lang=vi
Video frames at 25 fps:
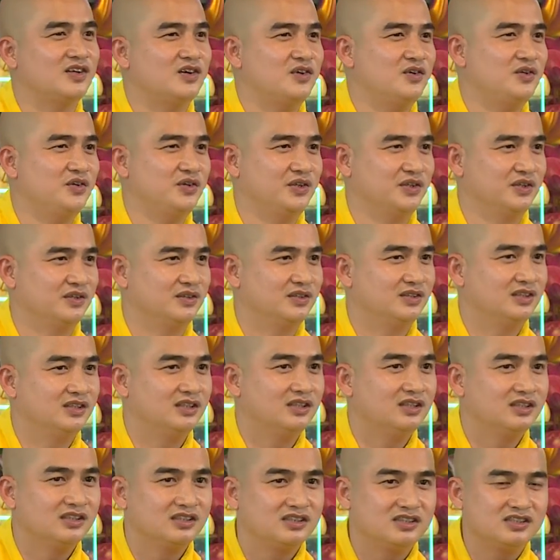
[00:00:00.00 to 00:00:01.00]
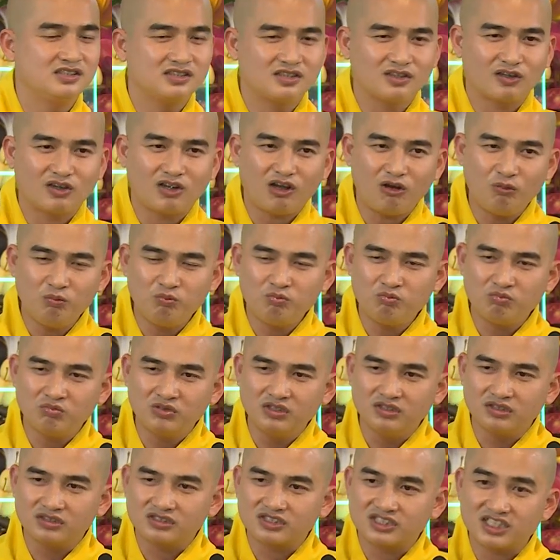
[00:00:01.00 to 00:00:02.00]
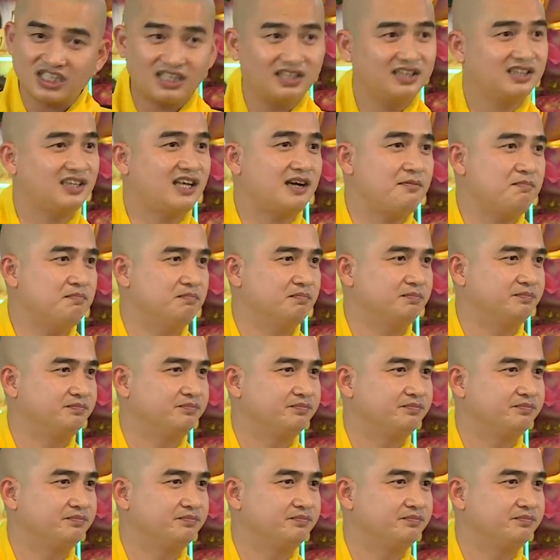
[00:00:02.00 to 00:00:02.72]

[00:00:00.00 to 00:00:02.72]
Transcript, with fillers: thôi chứ tôi không được sanh tâm